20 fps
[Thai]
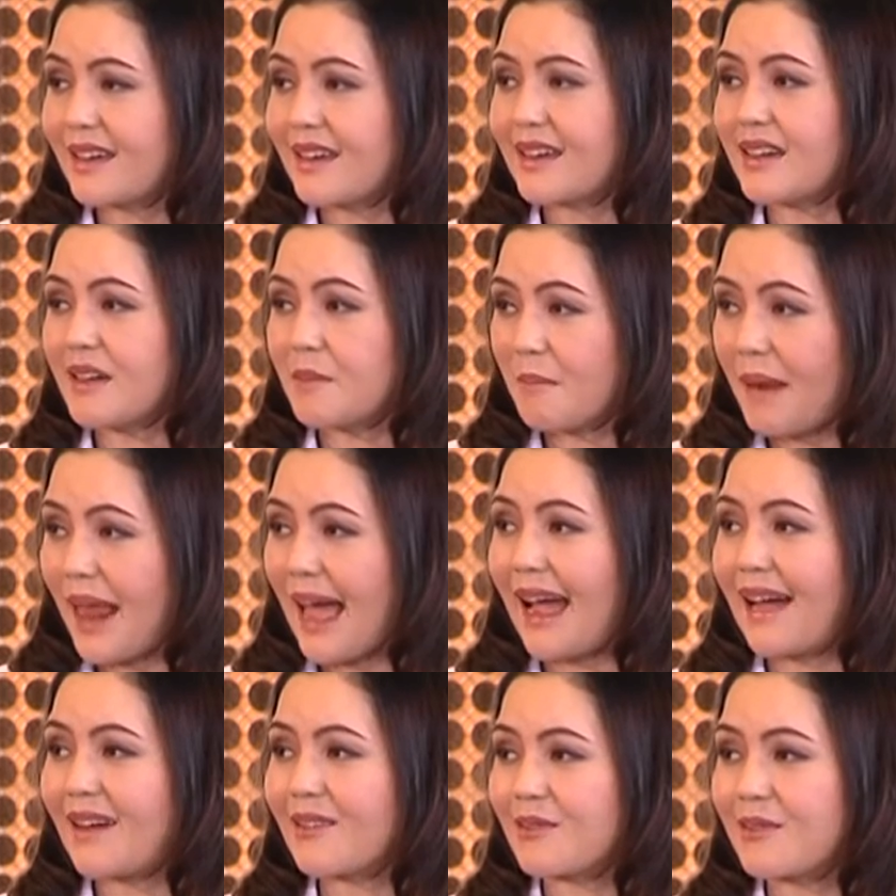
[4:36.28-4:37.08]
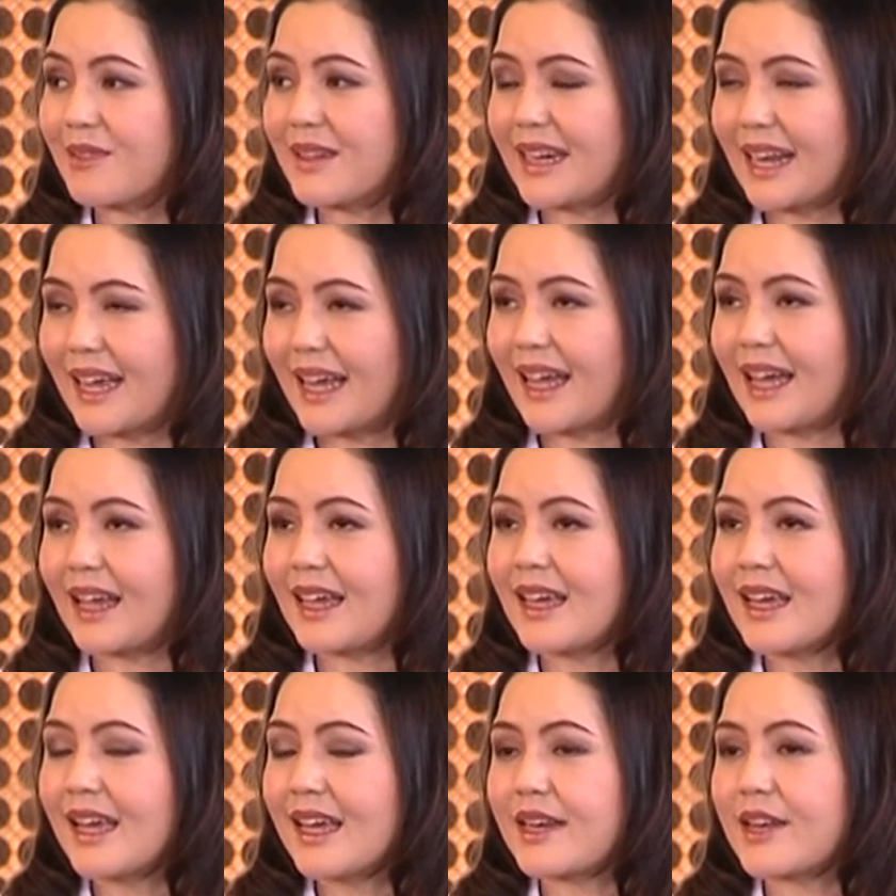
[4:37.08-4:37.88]
หรือเปล่านะคะค
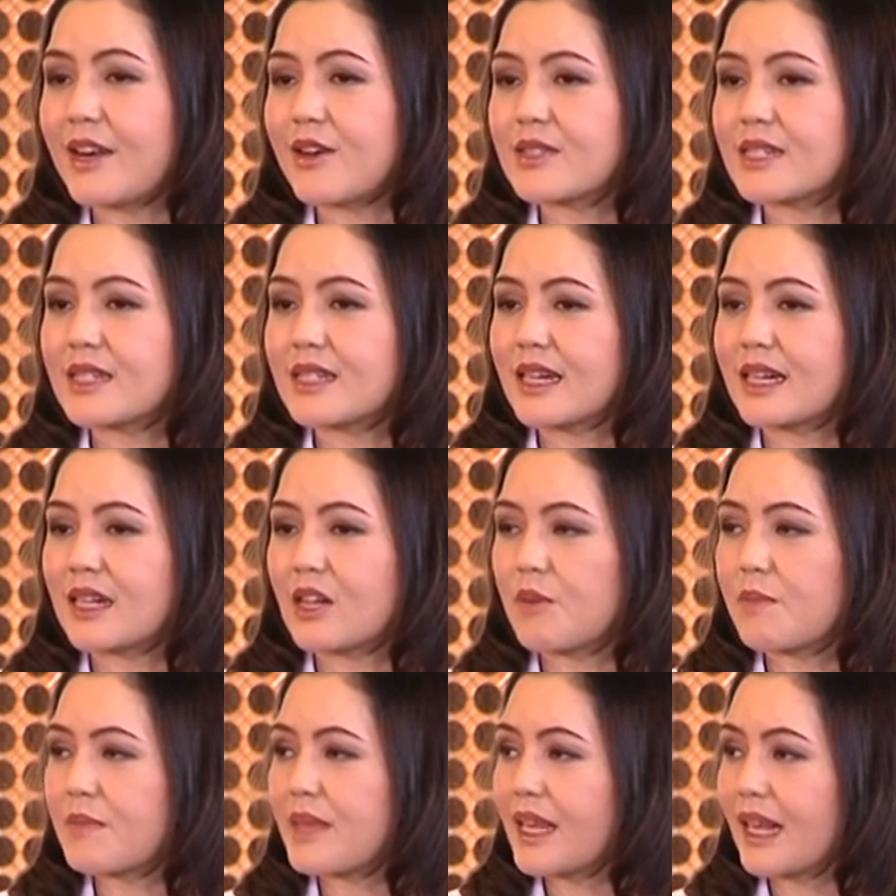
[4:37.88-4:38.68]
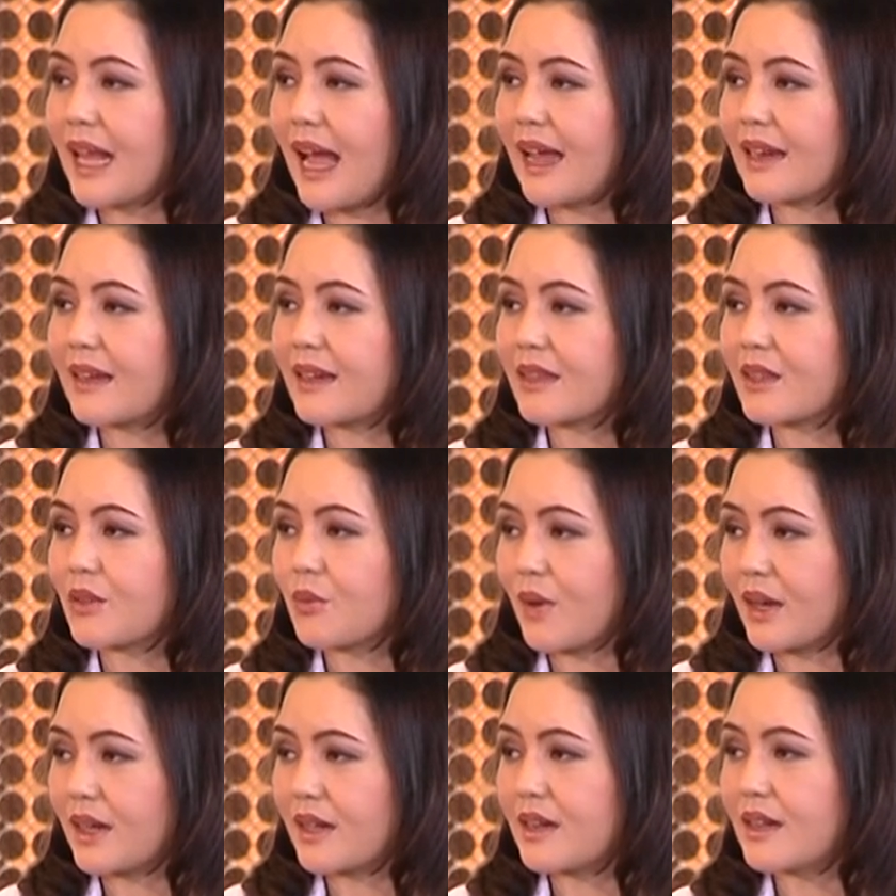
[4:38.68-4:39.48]
นอกจากนั้นก็มีการตร
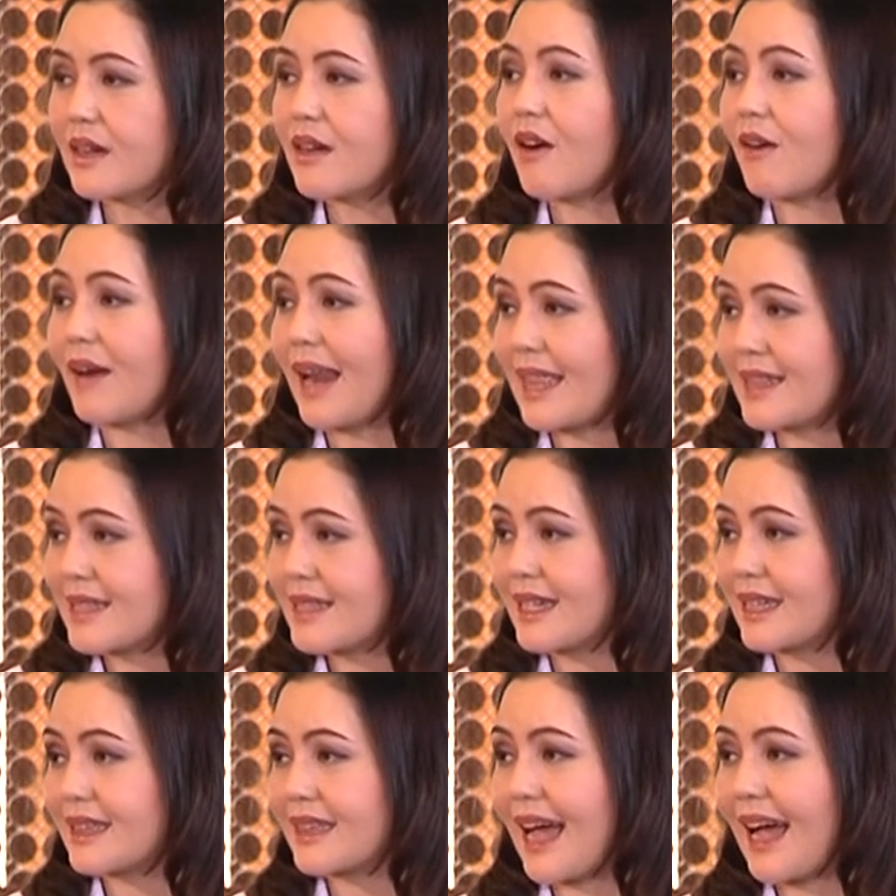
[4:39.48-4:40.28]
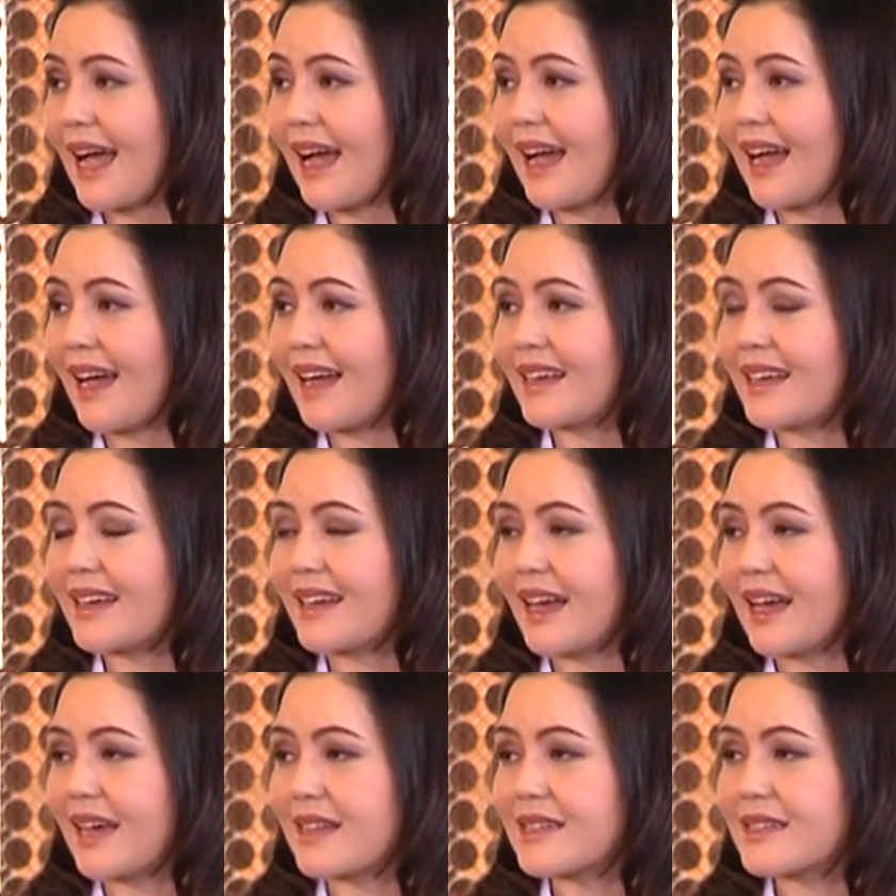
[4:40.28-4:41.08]
วจเรื่องของลานสายตา
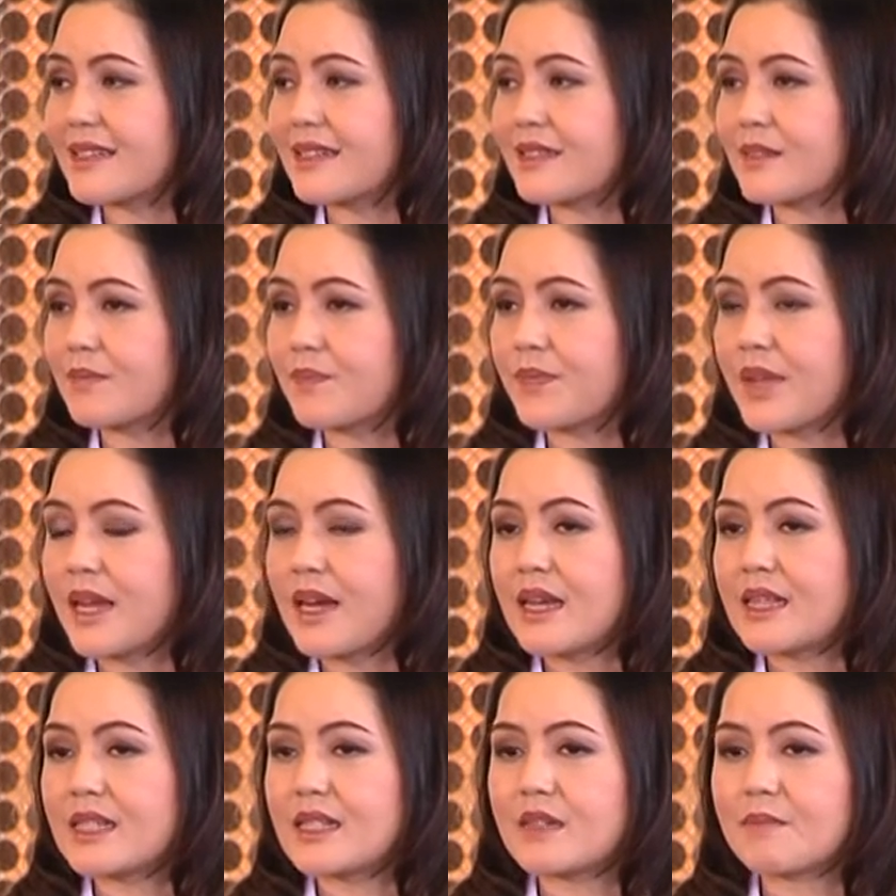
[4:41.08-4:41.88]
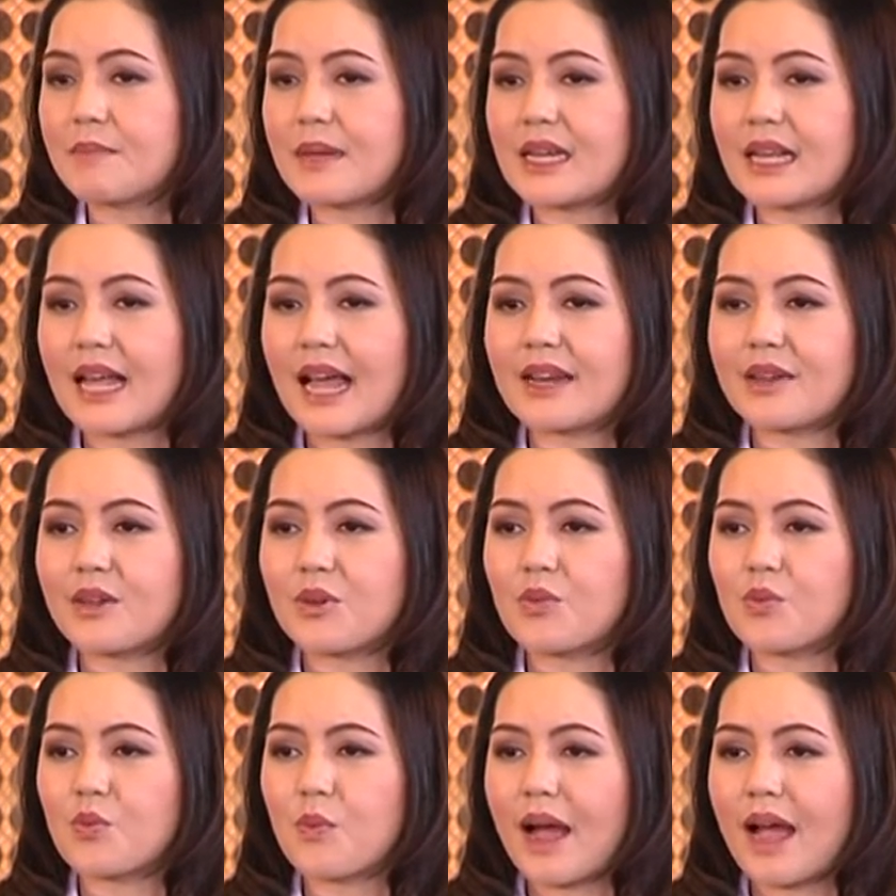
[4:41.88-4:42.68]
นะคะคซึ่งซึ่งเป็นการ
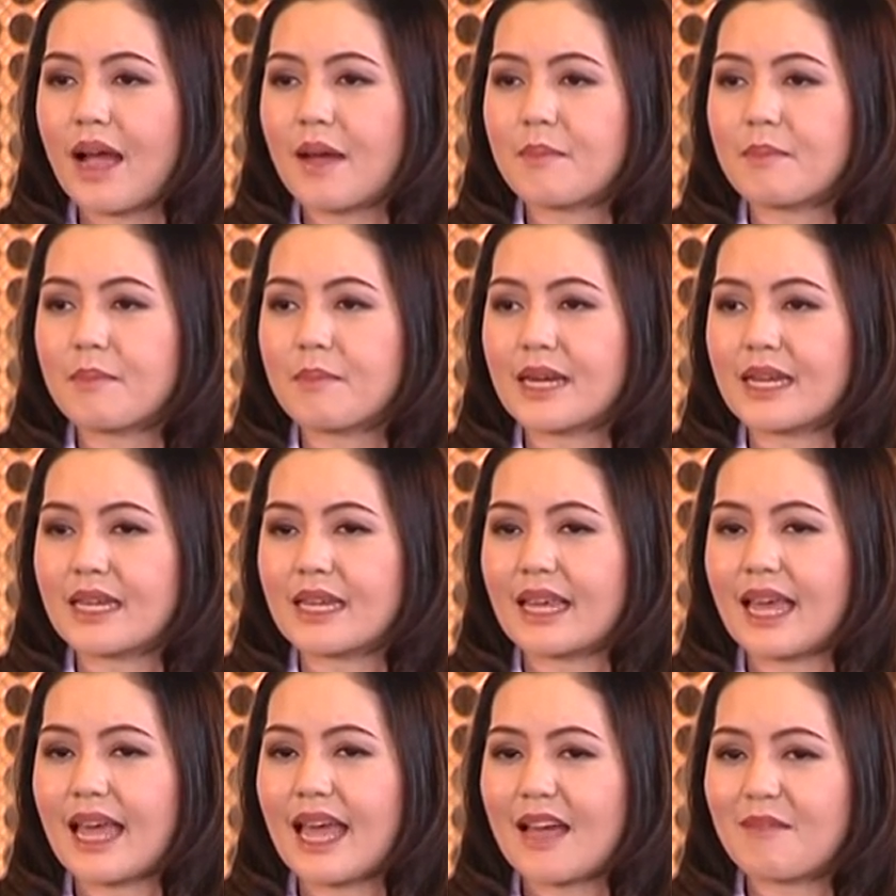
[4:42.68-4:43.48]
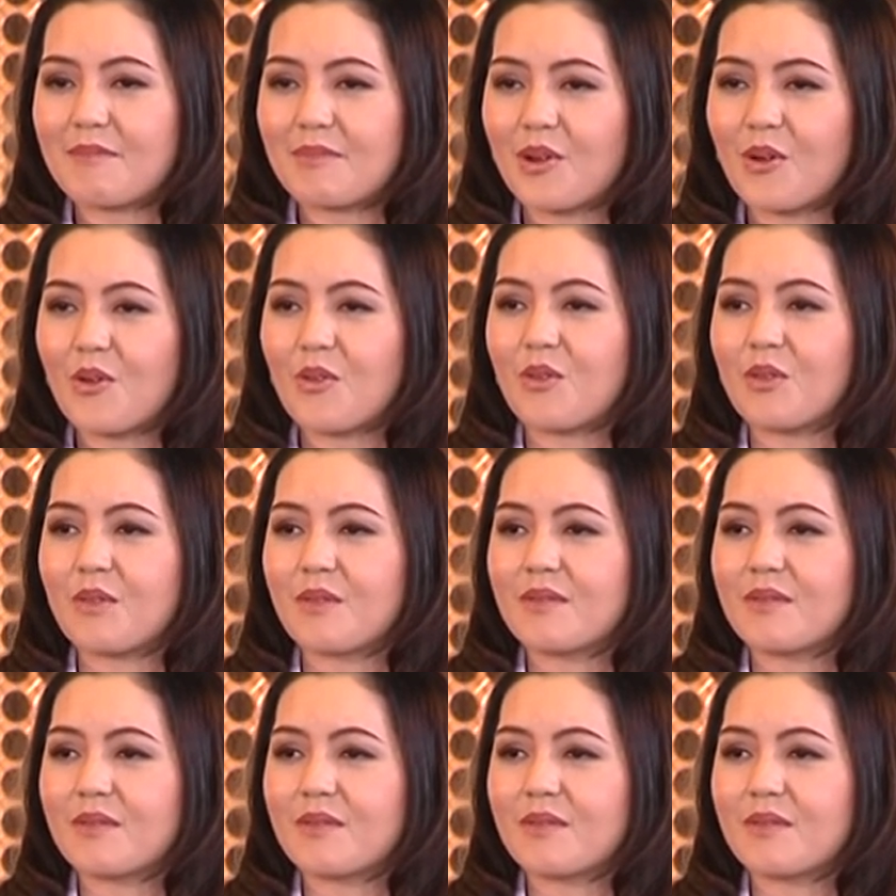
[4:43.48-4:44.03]
ดูว่ามันแคบลง